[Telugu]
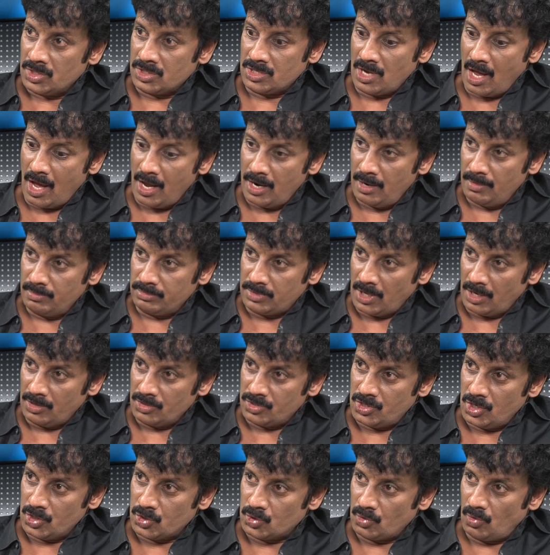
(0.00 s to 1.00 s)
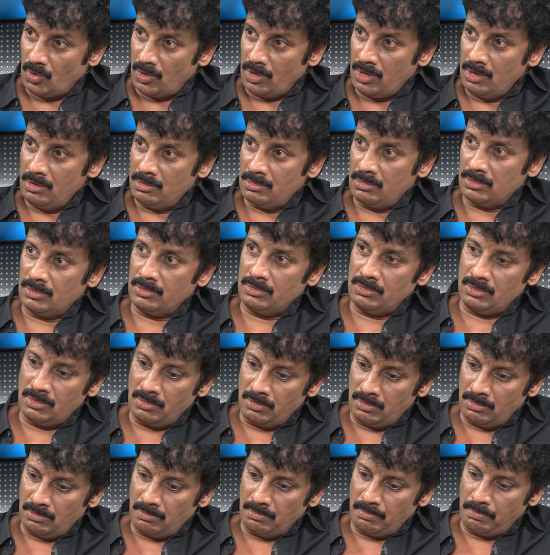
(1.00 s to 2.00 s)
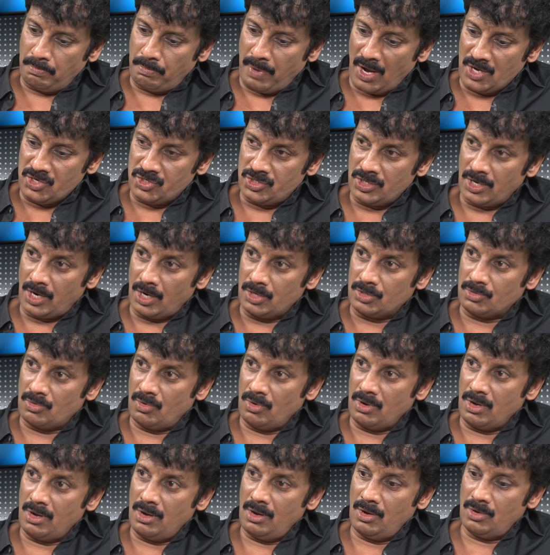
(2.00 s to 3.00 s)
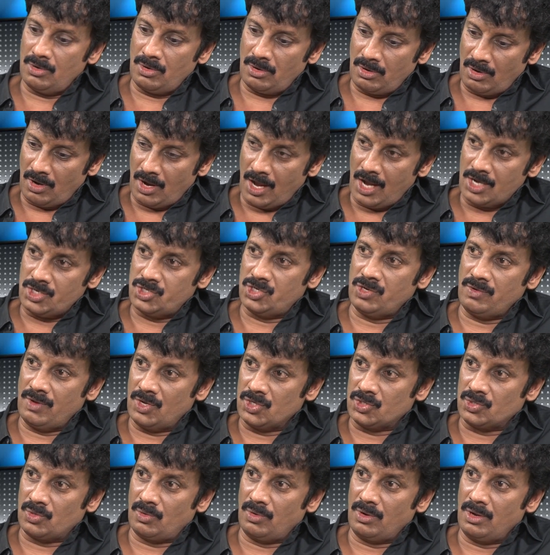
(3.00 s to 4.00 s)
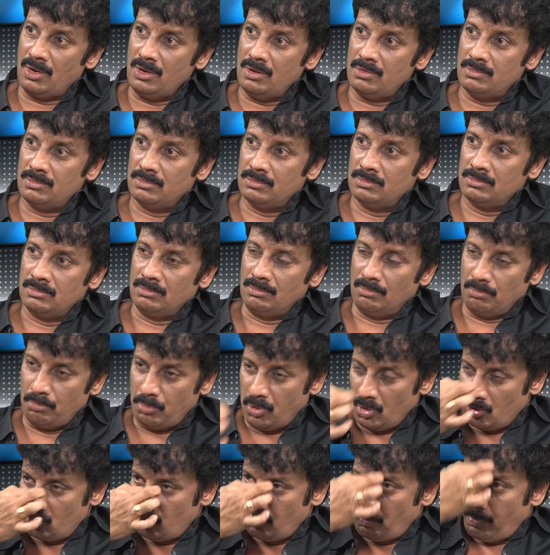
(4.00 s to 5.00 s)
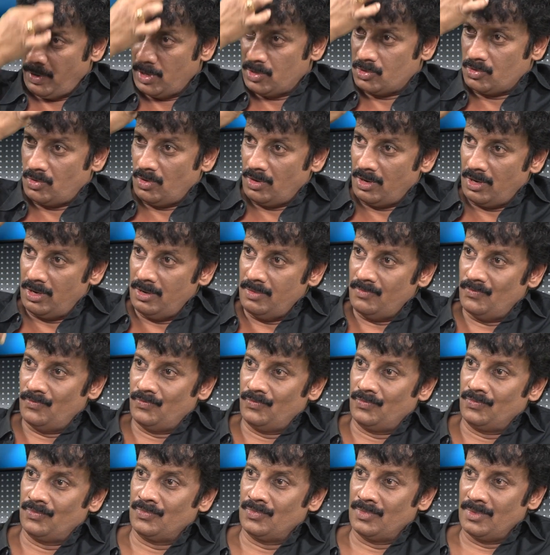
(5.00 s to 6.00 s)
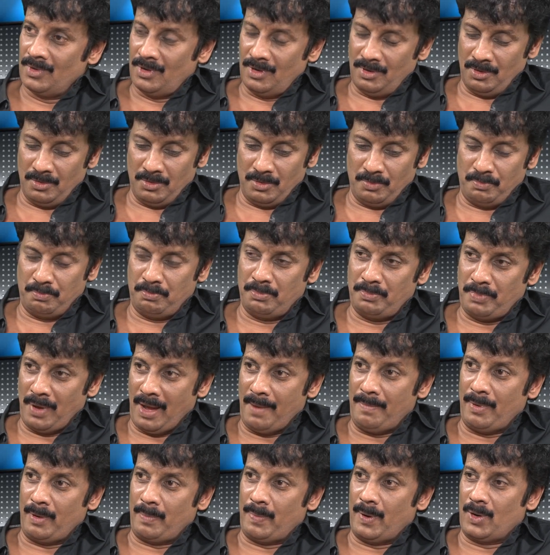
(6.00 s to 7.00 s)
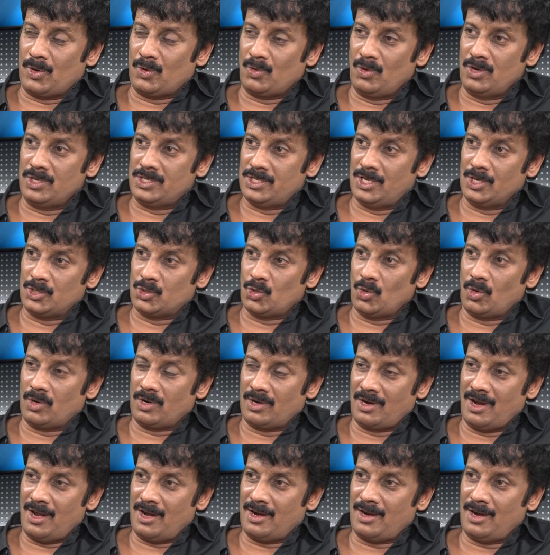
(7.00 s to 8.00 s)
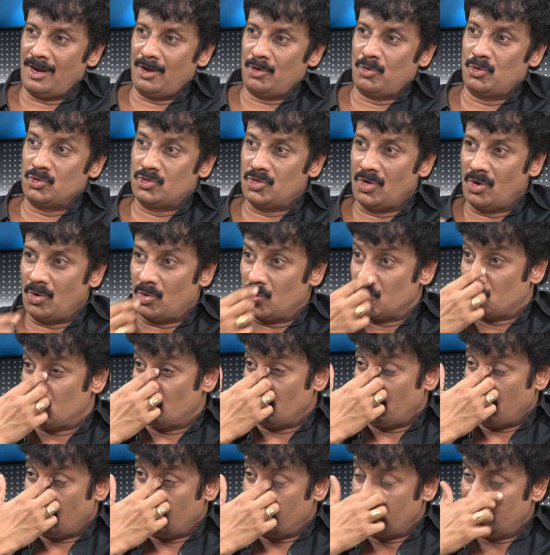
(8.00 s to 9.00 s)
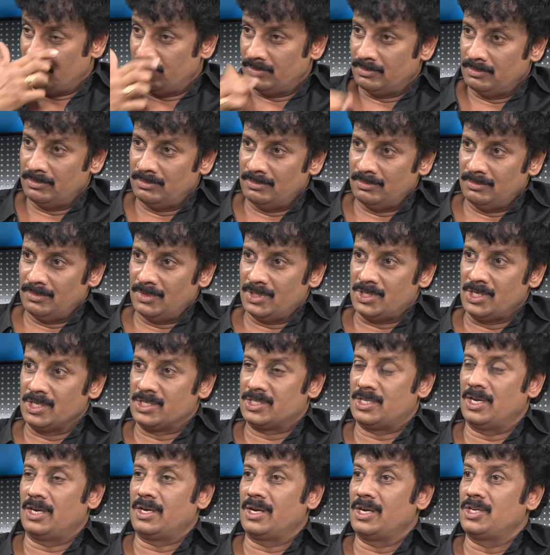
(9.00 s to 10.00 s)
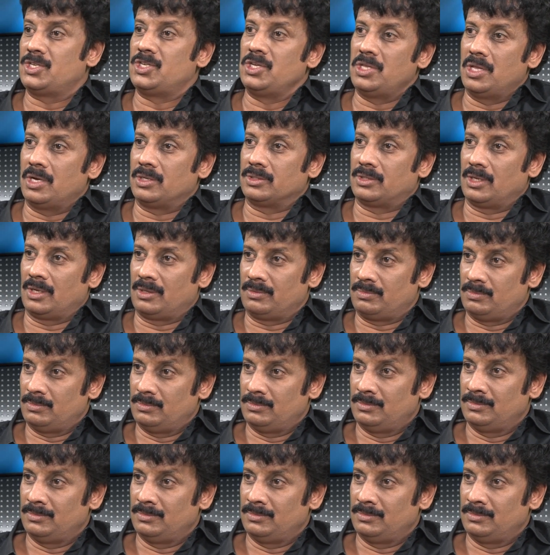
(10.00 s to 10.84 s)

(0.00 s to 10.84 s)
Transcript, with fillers: స్నానం తను చేసుకొని పంచ కట్టుకొని లాల్చి వేసుకొని బొట్టు పెట్టుకొని పేపర్ పట్టుకొని సిక్స్ ఓ క్లాక్ అలా కుర్చీలో కూర్చుంటారు సిక్స్ థర్టీకి టీ తాగుతారు